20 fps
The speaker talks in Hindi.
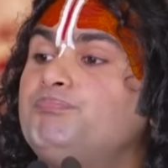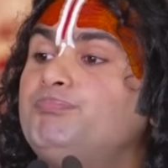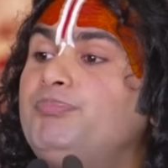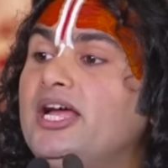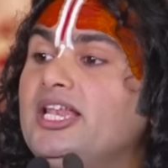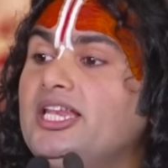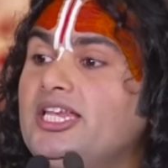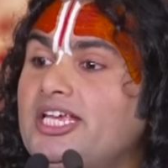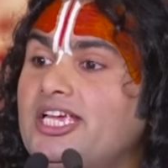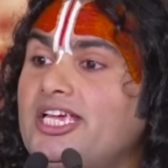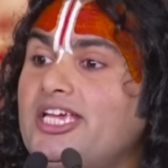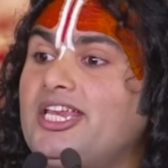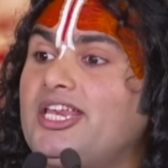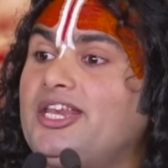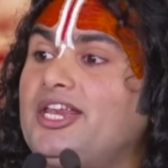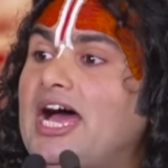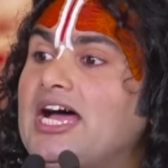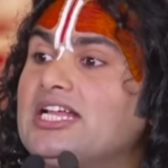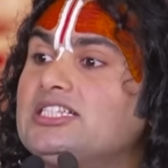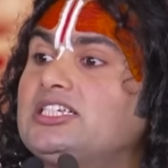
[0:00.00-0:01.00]
बलि
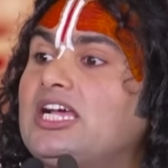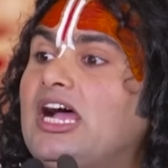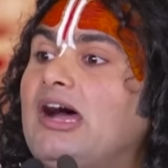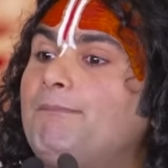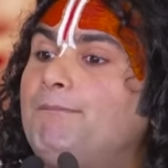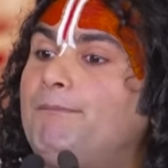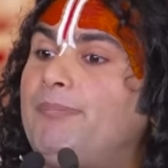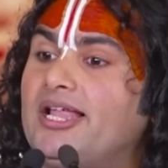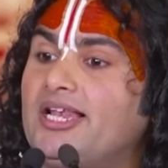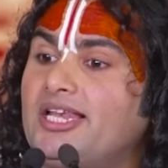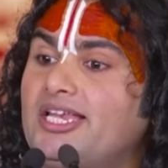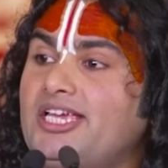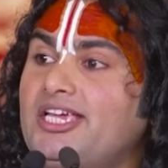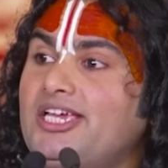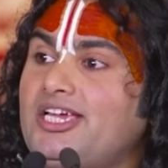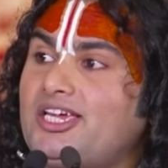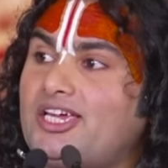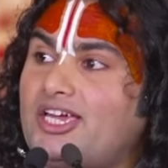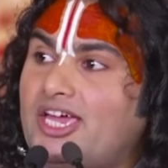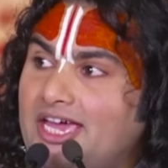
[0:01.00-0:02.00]
राजा बलि
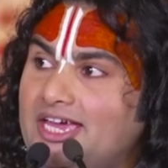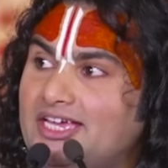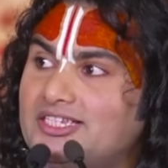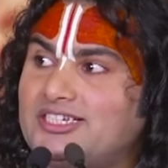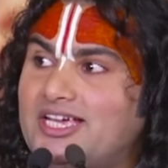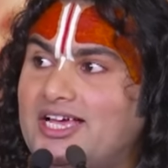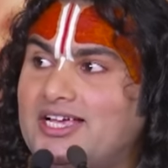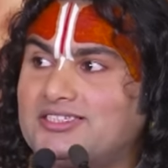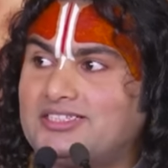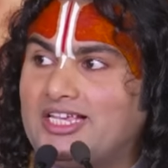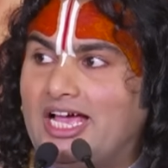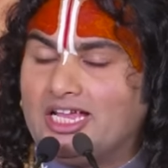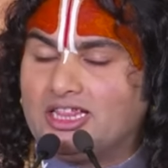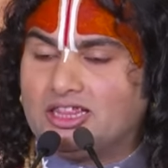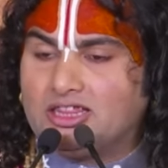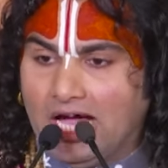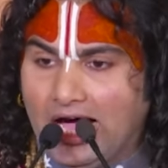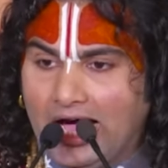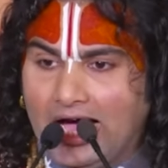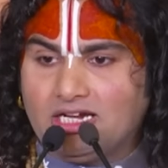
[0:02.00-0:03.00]
के जैसा
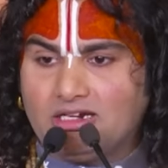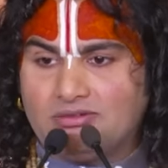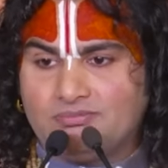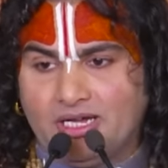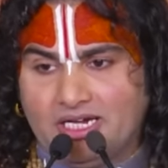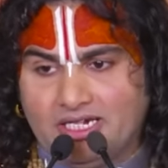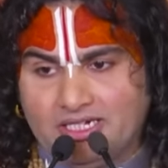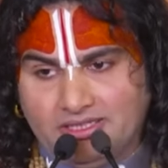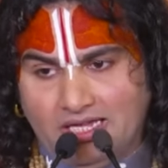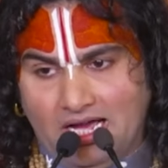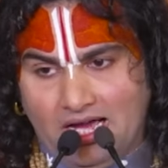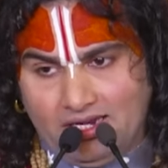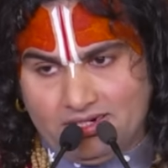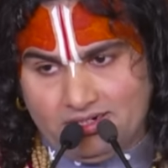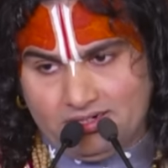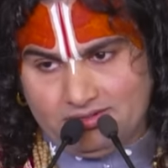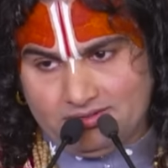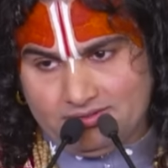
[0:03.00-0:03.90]
दान बलिदान